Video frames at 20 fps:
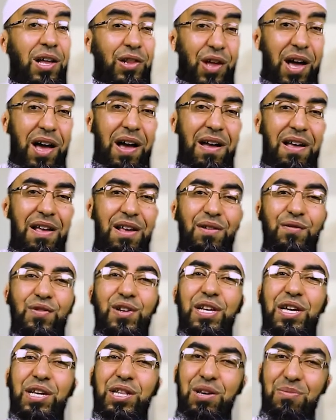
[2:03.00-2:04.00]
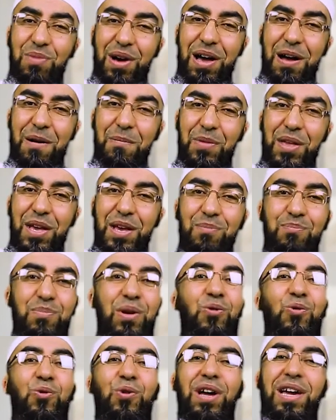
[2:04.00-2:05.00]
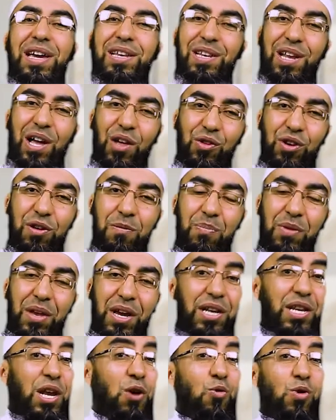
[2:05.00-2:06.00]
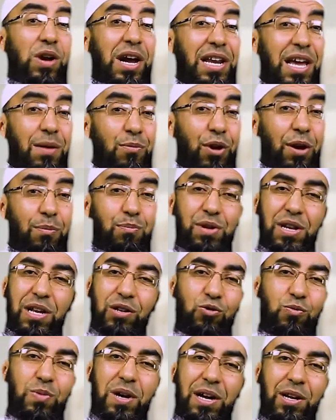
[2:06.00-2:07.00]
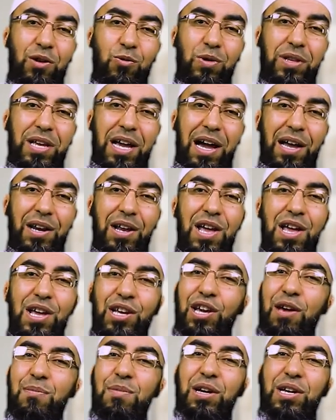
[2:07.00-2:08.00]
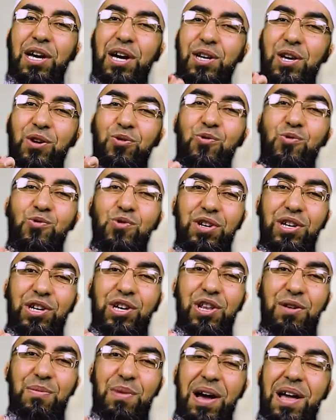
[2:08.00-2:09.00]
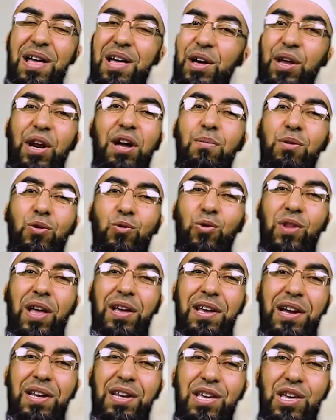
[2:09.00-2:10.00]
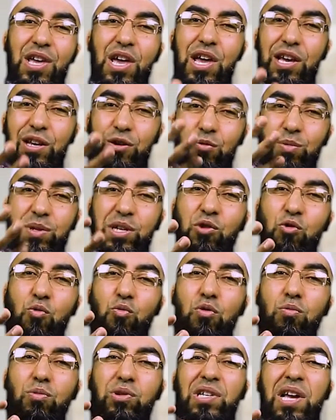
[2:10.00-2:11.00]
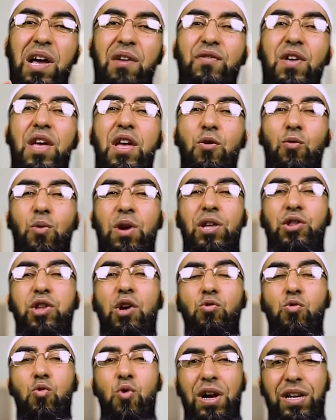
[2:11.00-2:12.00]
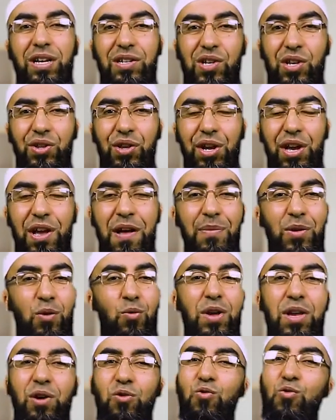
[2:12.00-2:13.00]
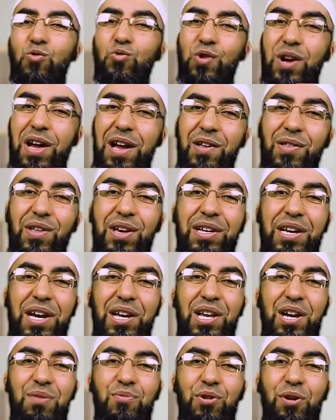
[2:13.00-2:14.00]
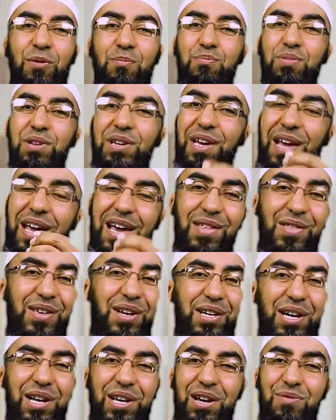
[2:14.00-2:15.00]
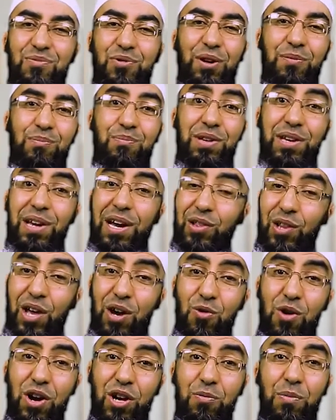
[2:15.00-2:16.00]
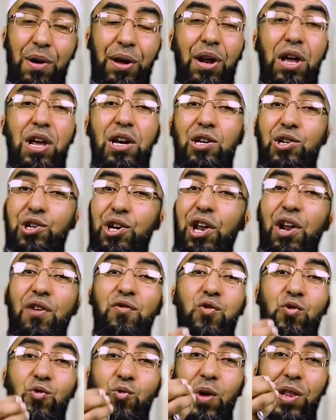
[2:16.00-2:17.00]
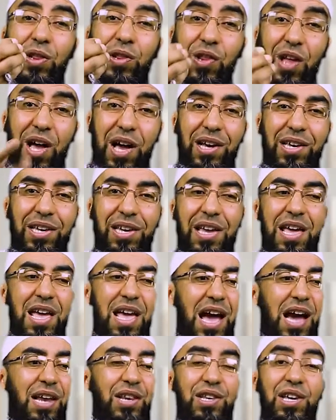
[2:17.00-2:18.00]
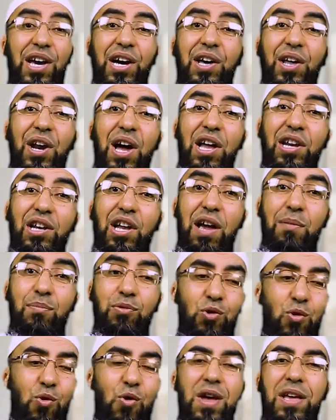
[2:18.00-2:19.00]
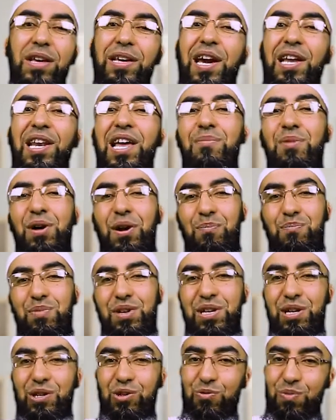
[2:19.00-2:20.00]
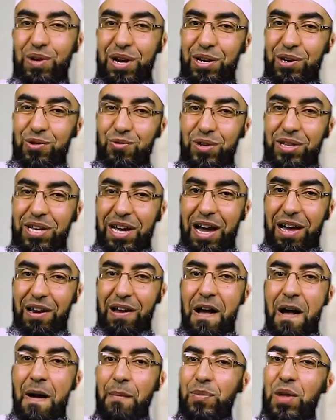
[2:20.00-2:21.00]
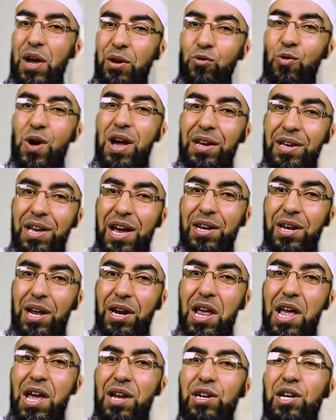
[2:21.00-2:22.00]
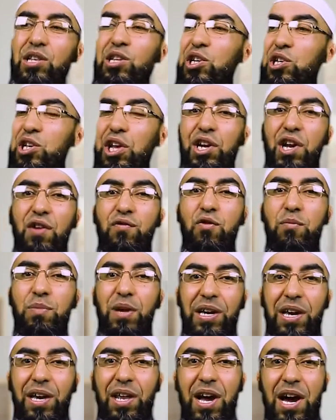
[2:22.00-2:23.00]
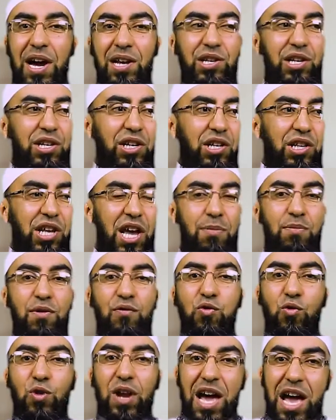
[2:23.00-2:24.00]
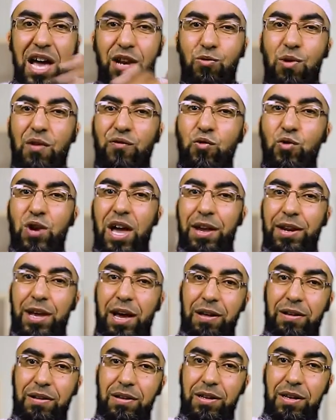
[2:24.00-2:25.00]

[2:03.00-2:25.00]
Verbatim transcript: الله في الاهتمام بالقرآن العظيم إنه كلام ربنا سبحانه وتعالى كما كان يقول عكرمة رحمة الله عليه يمسك بالمصحف ويضعه على صدره ويقول هذا كلام ربي هذا كلام ربي الله أكبر شرف والله أن يقرأ العبد كلام ربه سبحانه وتعالى نحن أحيانا نتشرف بقراءة كتاب فلان وفلانة